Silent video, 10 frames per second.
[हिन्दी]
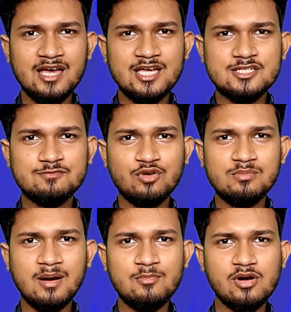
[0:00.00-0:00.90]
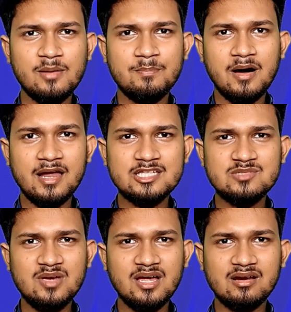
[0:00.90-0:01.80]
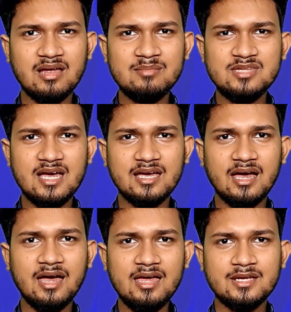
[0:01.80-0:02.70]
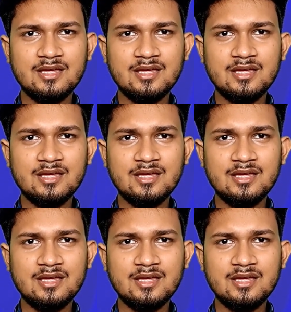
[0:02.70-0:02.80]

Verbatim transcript: इस फ़ोन में हम लोग का बारह जी का रैम दिया गया है